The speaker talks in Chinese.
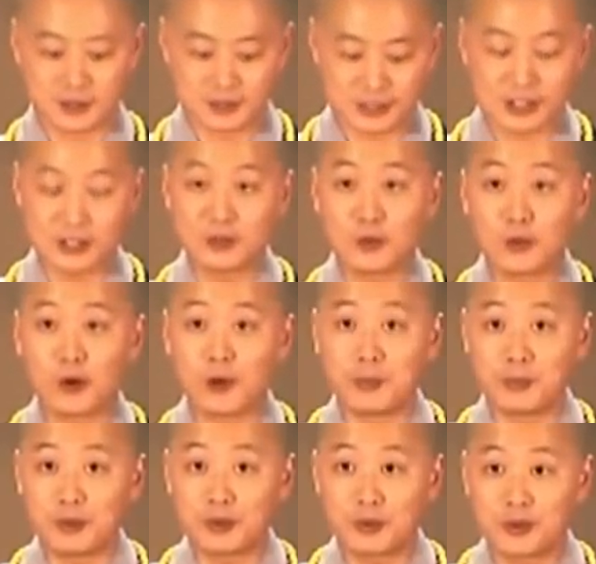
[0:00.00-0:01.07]
生活
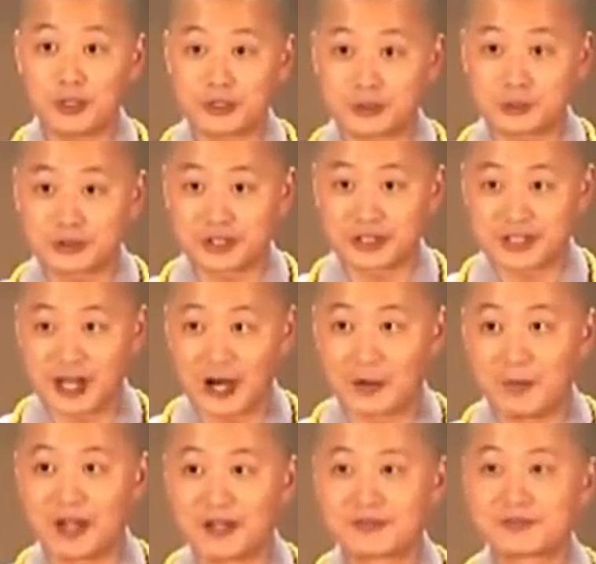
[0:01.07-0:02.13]
不过就是一
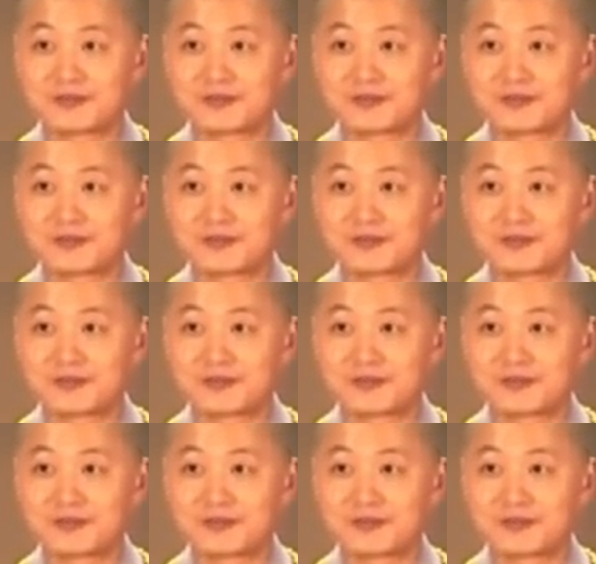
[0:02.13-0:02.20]
场梦。